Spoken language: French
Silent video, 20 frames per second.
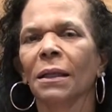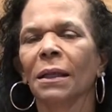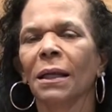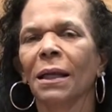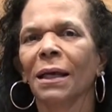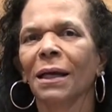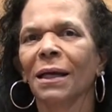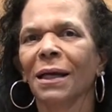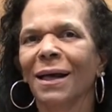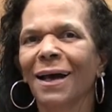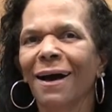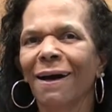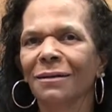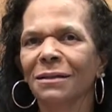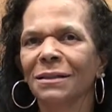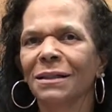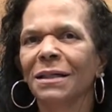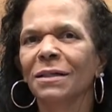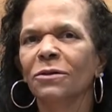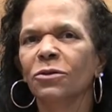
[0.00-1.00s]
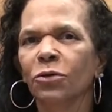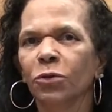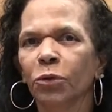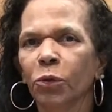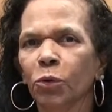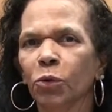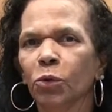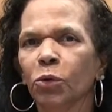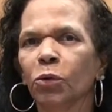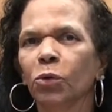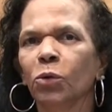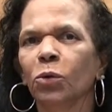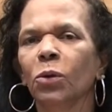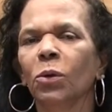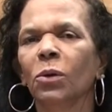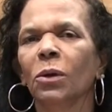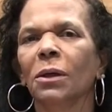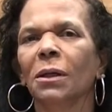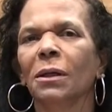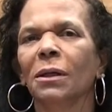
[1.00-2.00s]
et garder surtout
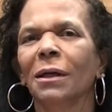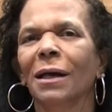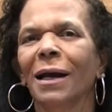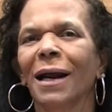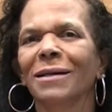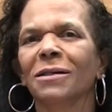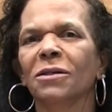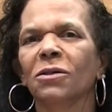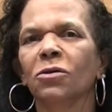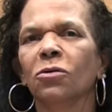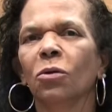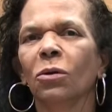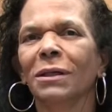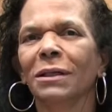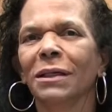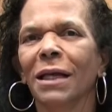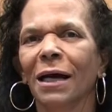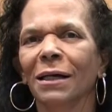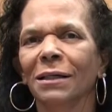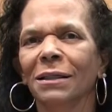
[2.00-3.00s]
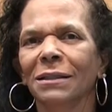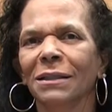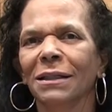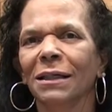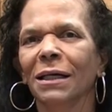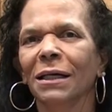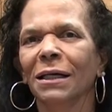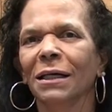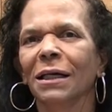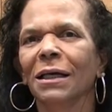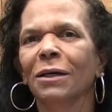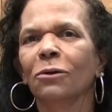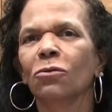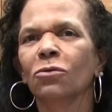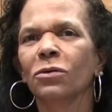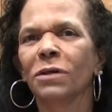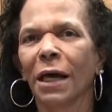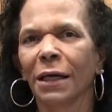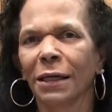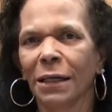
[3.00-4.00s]
la solidarité qui
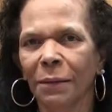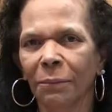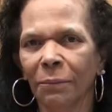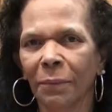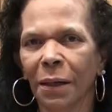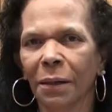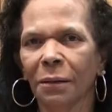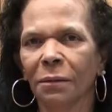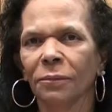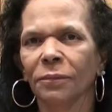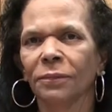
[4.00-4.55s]
nous anime.